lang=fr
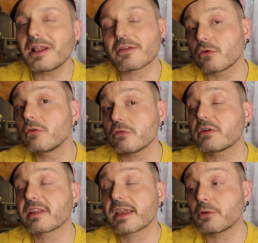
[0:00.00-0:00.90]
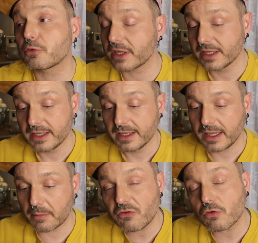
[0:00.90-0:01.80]
oui, l'introduction est très longue.
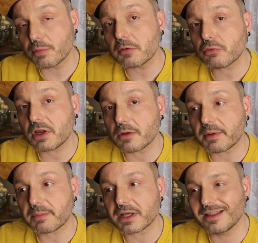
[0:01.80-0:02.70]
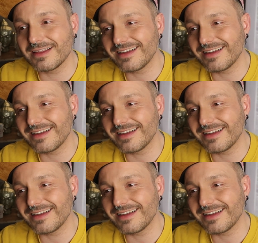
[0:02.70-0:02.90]
Et eh ben je comprends pourquoi il n'en parle pas.